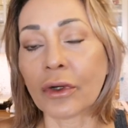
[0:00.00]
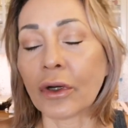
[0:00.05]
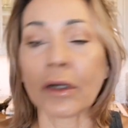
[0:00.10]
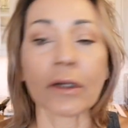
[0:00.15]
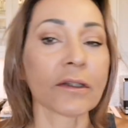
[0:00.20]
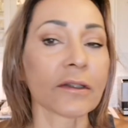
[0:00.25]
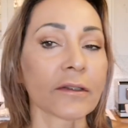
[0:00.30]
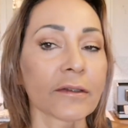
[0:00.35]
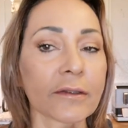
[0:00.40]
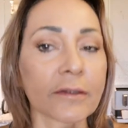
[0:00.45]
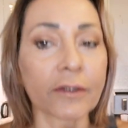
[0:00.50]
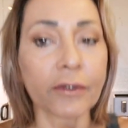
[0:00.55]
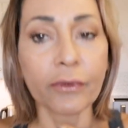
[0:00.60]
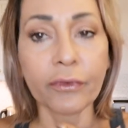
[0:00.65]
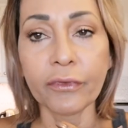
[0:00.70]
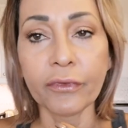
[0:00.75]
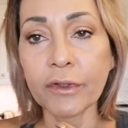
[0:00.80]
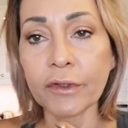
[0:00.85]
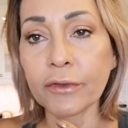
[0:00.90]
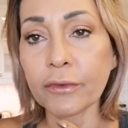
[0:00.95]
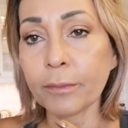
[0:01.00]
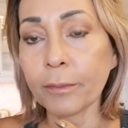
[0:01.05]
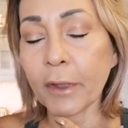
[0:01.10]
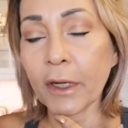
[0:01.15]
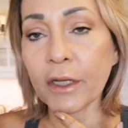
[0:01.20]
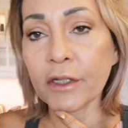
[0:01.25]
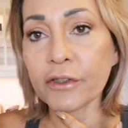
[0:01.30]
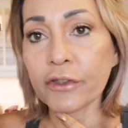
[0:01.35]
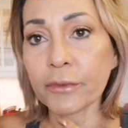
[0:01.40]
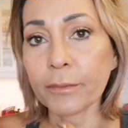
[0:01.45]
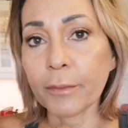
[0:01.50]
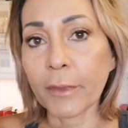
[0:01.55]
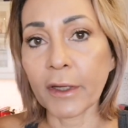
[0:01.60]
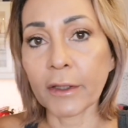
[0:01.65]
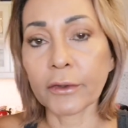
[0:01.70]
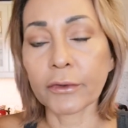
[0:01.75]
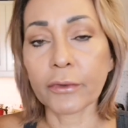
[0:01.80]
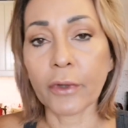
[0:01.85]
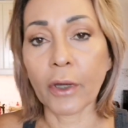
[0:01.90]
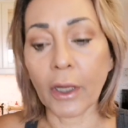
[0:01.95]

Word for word: horas que eu fiz o preenchimento,